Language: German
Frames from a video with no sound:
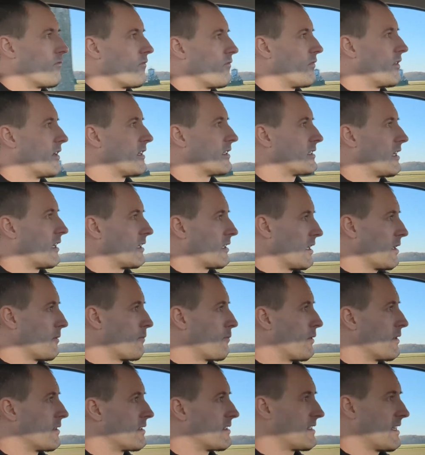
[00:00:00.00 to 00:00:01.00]
wie gesagt, ich
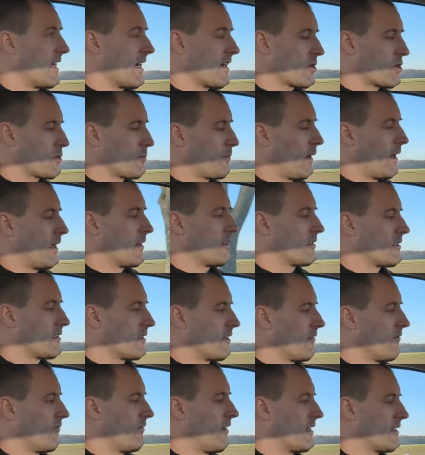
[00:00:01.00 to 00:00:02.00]
bin sehr
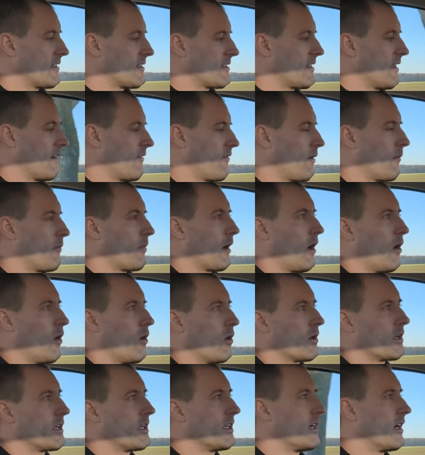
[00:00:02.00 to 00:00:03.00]
gespannt, was der
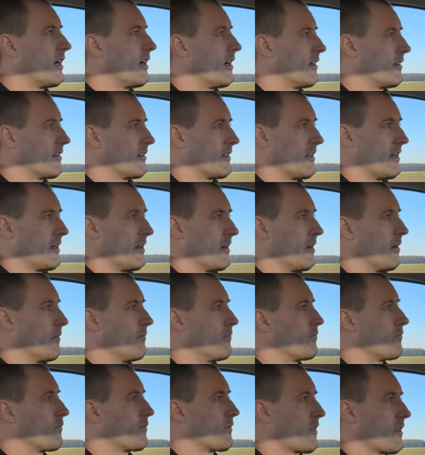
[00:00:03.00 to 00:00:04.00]
Verbrauch hier
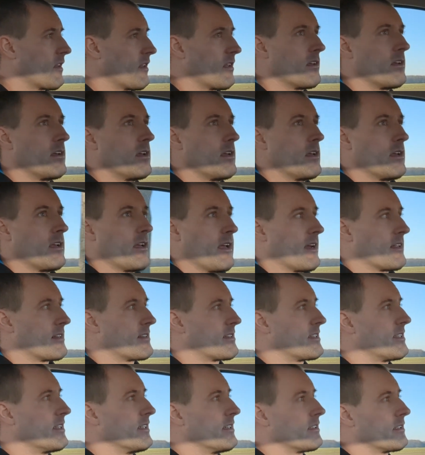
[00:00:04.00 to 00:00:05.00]
ähm,
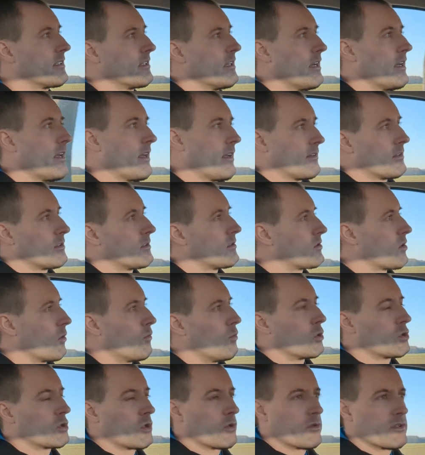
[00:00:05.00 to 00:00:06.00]
erzielt. Zur
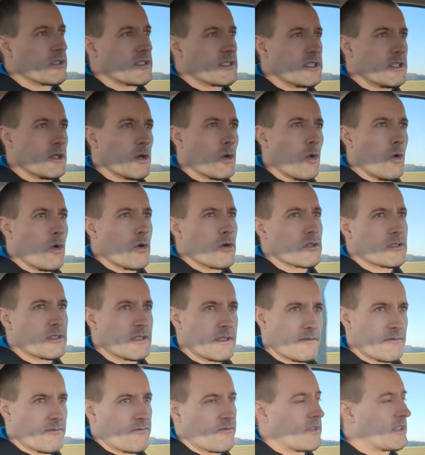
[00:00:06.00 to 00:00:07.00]
Motorisierung,
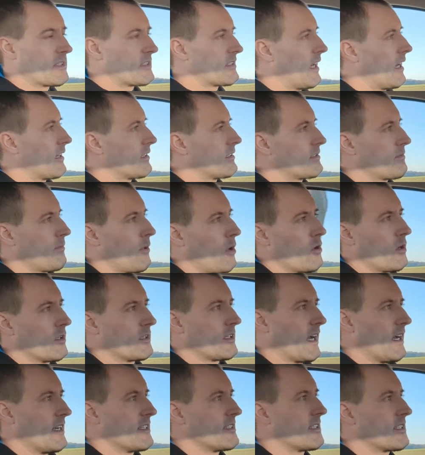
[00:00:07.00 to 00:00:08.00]
wie gesagt,
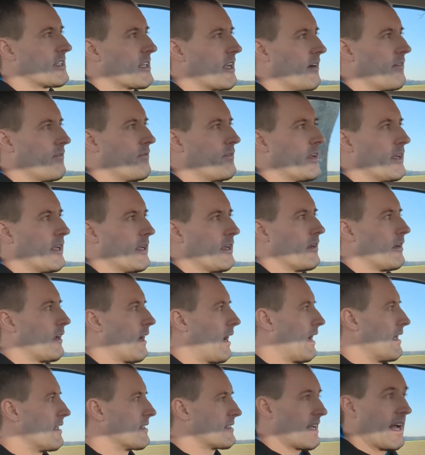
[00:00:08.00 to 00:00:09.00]
230 kW
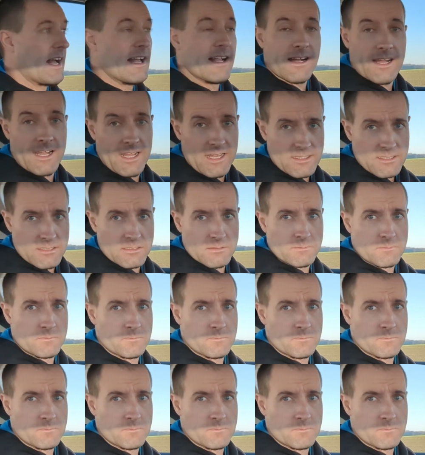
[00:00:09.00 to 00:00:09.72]
als Allrad.